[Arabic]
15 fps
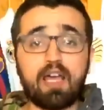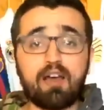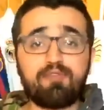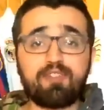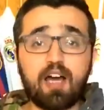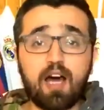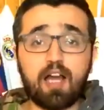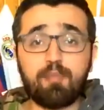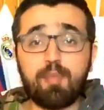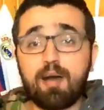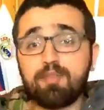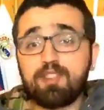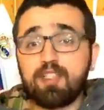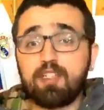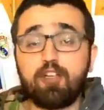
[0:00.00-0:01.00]
افكار ما
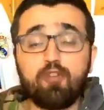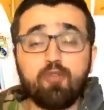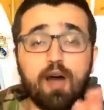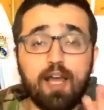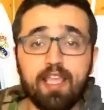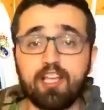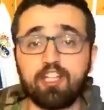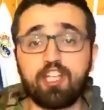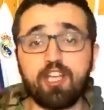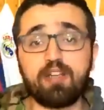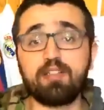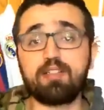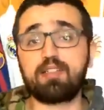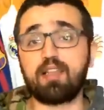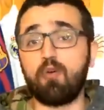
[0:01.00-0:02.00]
بظن انه اي
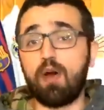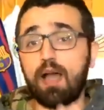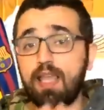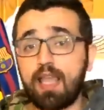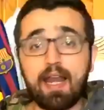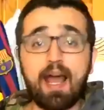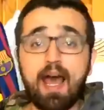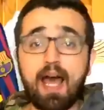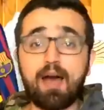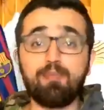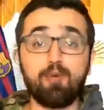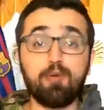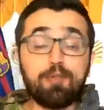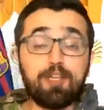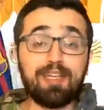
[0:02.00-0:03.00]
شخص او اي
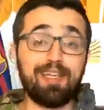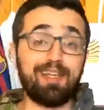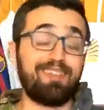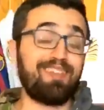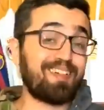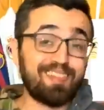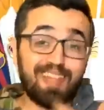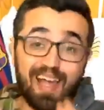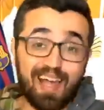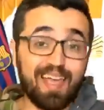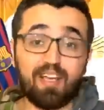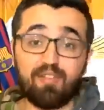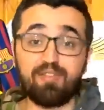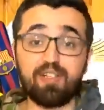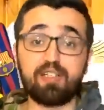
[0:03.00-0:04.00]
لاعب ممكن يعترض على
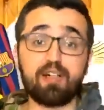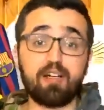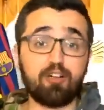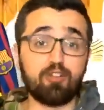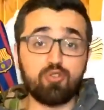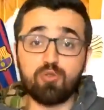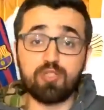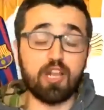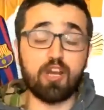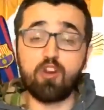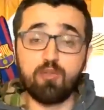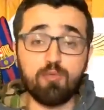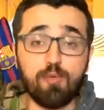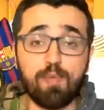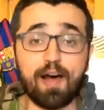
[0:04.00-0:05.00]
هيك فكره خصوصا انه
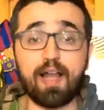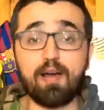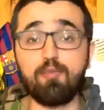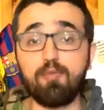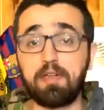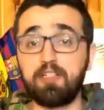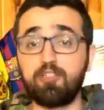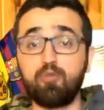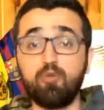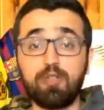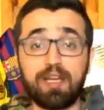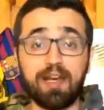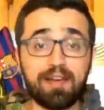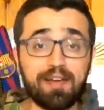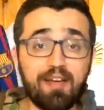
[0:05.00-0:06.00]
المباراه ممكن تكون
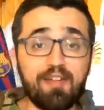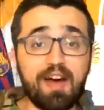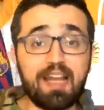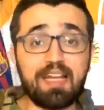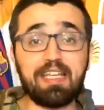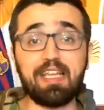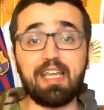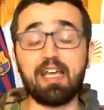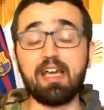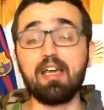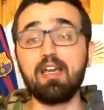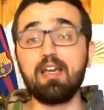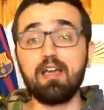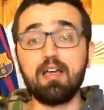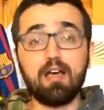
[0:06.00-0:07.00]
كرنفاليه
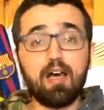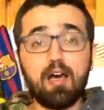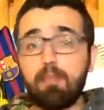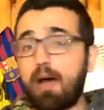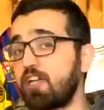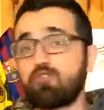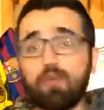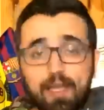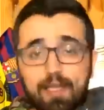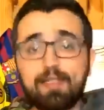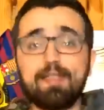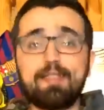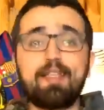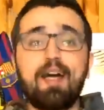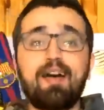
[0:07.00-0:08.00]
آه، مع شوية
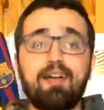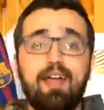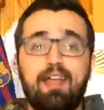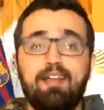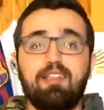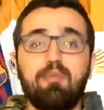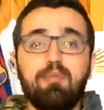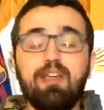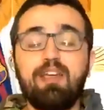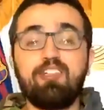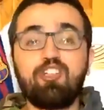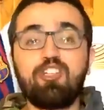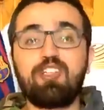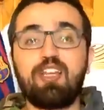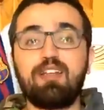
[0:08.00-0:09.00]
إثارة يعني طبيعي
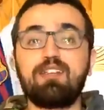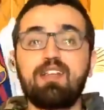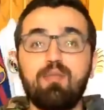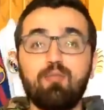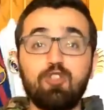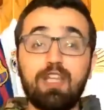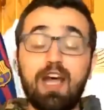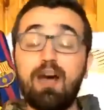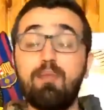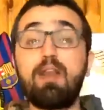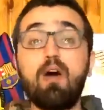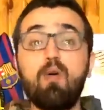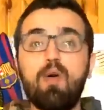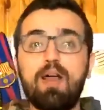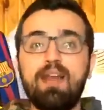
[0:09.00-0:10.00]
جدا إذا المنتخب
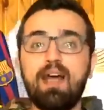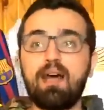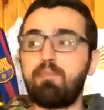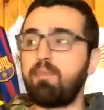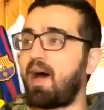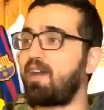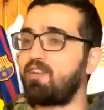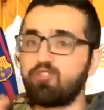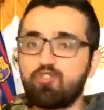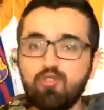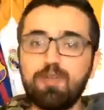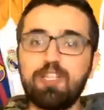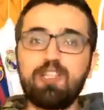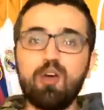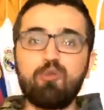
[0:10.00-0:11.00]
الأول لعب مع نجوم
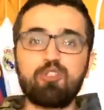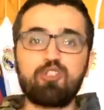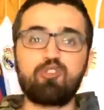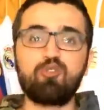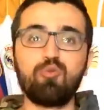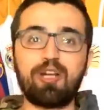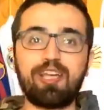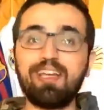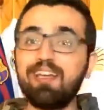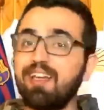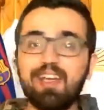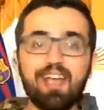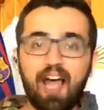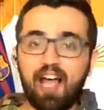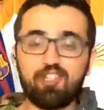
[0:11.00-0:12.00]
الدوري السوري
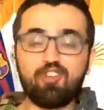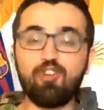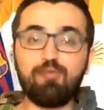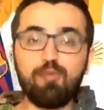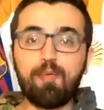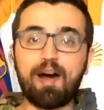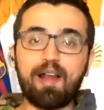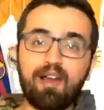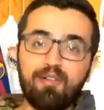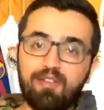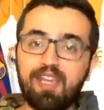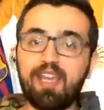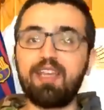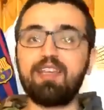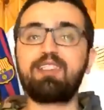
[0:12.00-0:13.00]
حنشوف مباراة
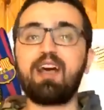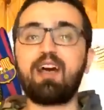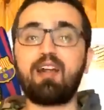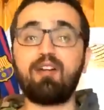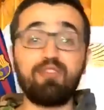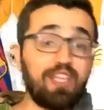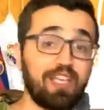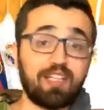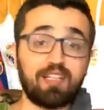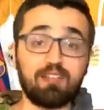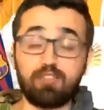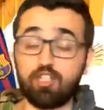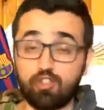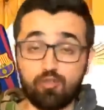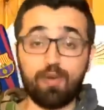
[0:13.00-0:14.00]
فيها إثارة فيها
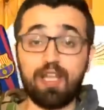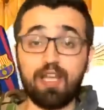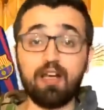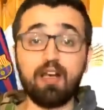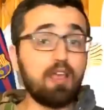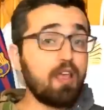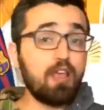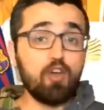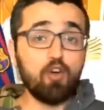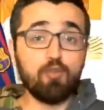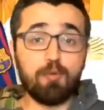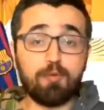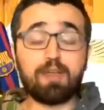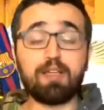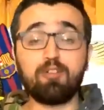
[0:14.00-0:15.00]
تشويق
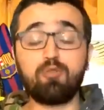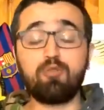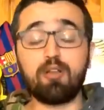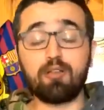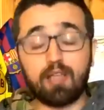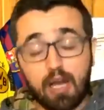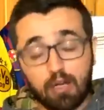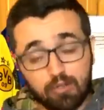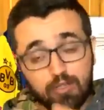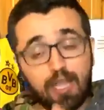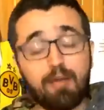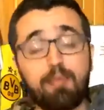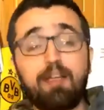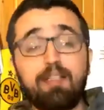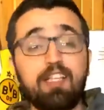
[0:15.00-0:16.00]
وممكن تاخذ
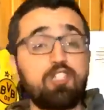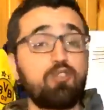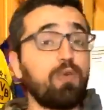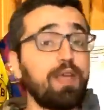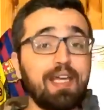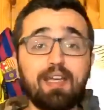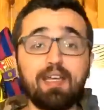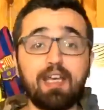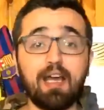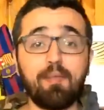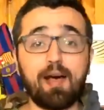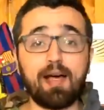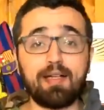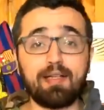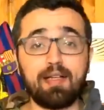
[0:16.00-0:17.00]
طابع تسويقي
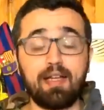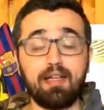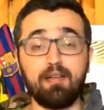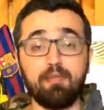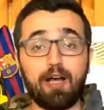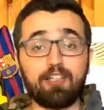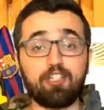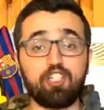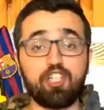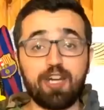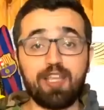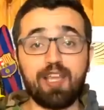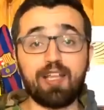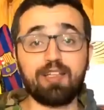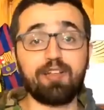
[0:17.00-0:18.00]
كمان يعني بعض
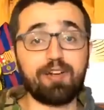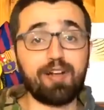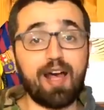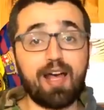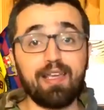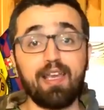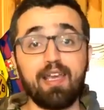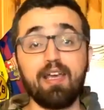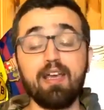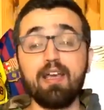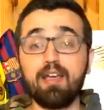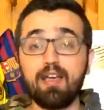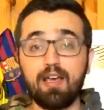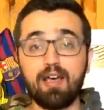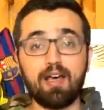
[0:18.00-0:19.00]
الشركات الراعيه
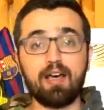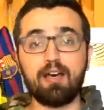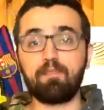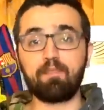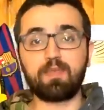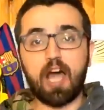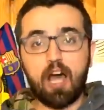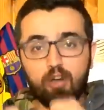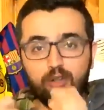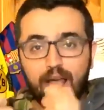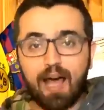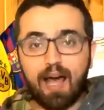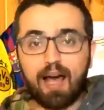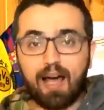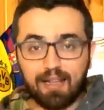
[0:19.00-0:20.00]
بتاخذ
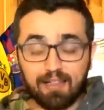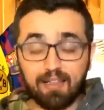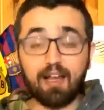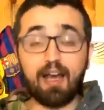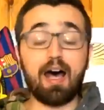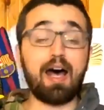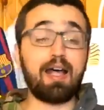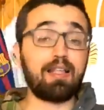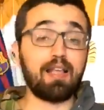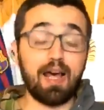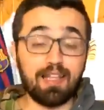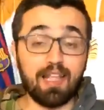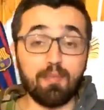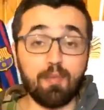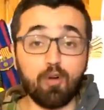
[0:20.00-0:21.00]
آه، على
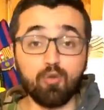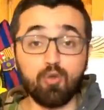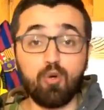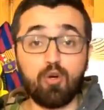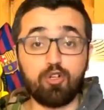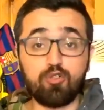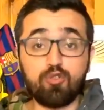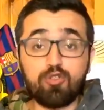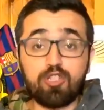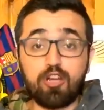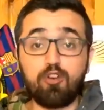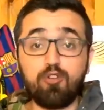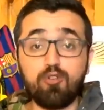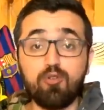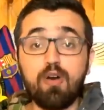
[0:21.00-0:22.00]
هذا الموضوع خصوصا
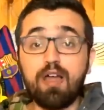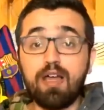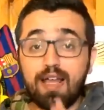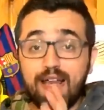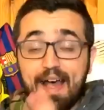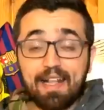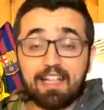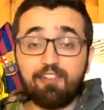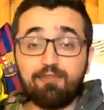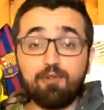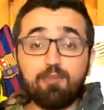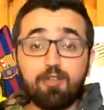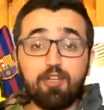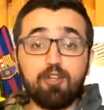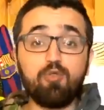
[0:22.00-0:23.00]
انه الهدف
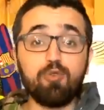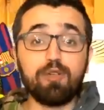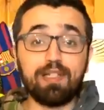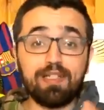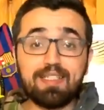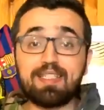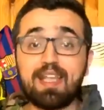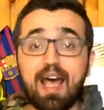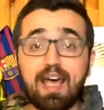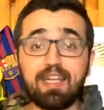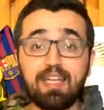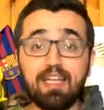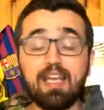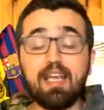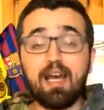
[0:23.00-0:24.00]
ممكن يكون
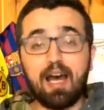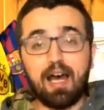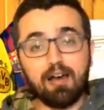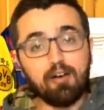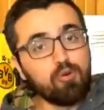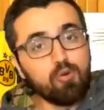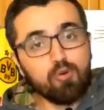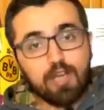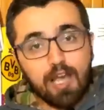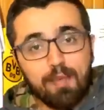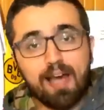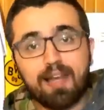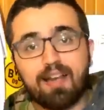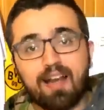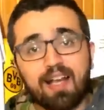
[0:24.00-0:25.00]
انساني آه،
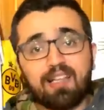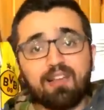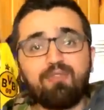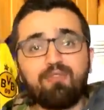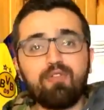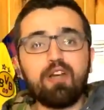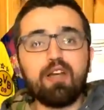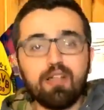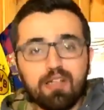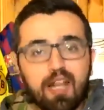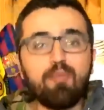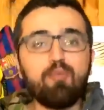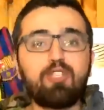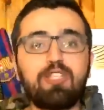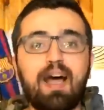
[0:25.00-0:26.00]
وكمان الهدف
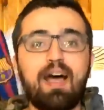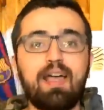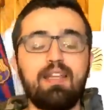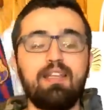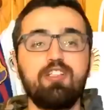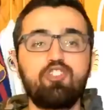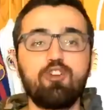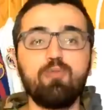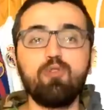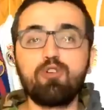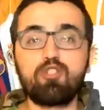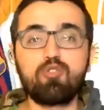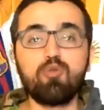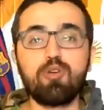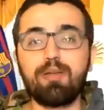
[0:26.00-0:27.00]
للمتعه يعني الجمهور
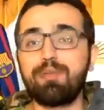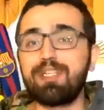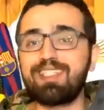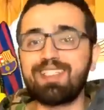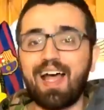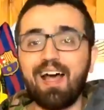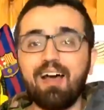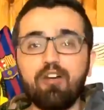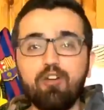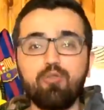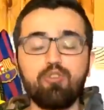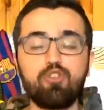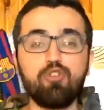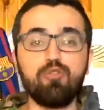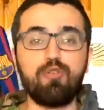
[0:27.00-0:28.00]
السوري بيستحق انه
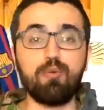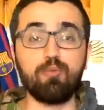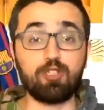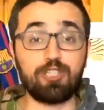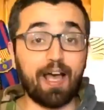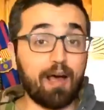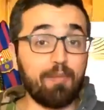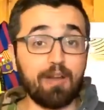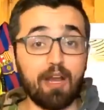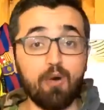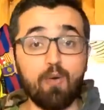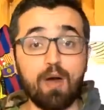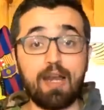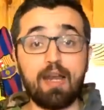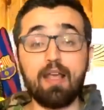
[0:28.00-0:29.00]
يشوف المنتخب
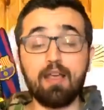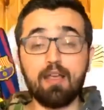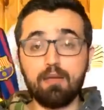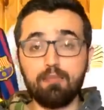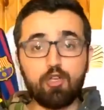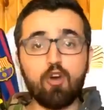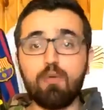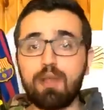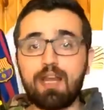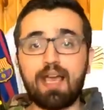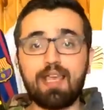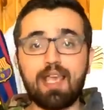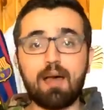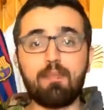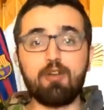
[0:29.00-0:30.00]
الاول بيوم من
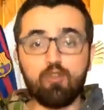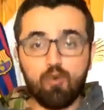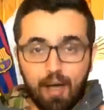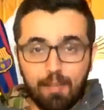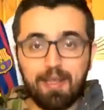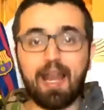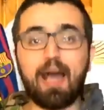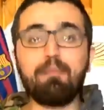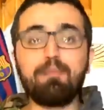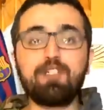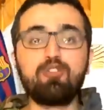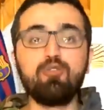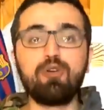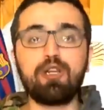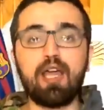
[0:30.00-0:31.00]
الايام انه عم يلعب
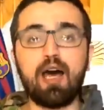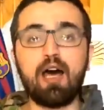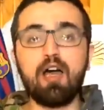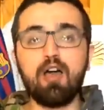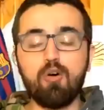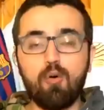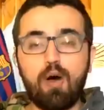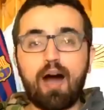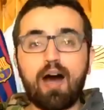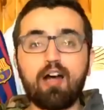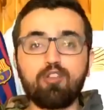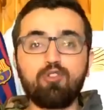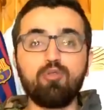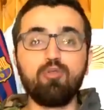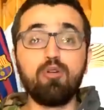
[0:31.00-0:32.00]
بسوريا
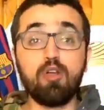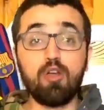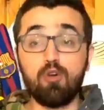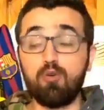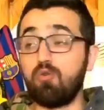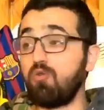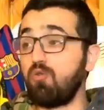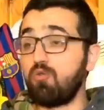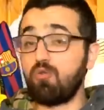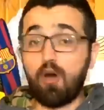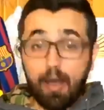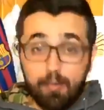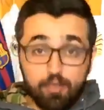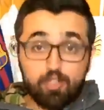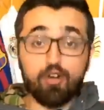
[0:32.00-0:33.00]
وعارضه
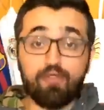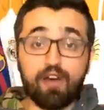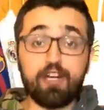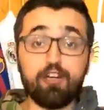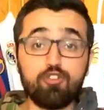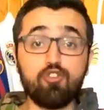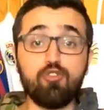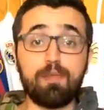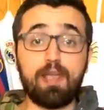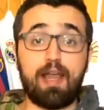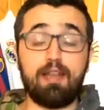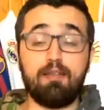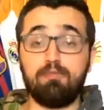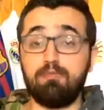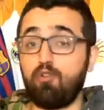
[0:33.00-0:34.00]
وعم يشوف هالنجوم
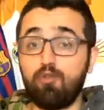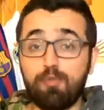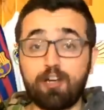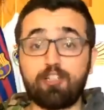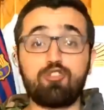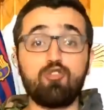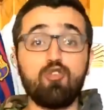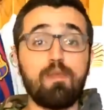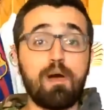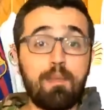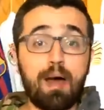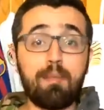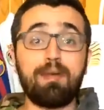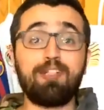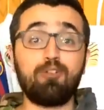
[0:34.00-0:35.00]
يعني عمر السومه
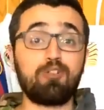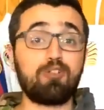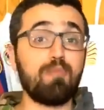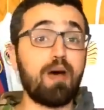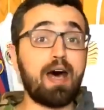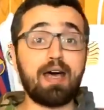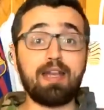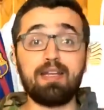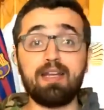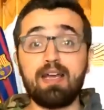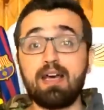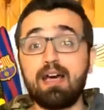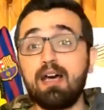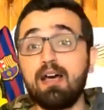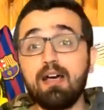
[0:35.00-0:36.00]
محمد
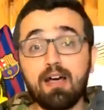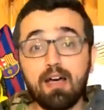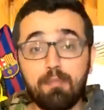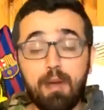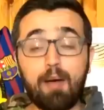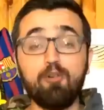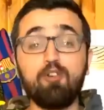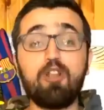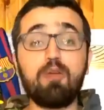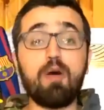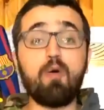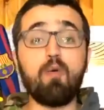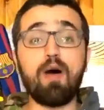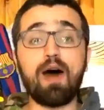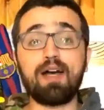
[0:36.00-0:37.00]
عثمان محمود
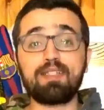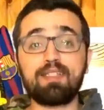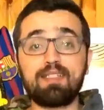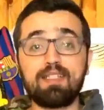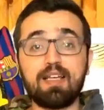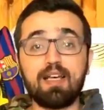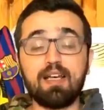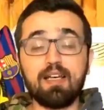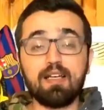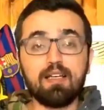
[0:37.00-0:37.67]
المواس آه،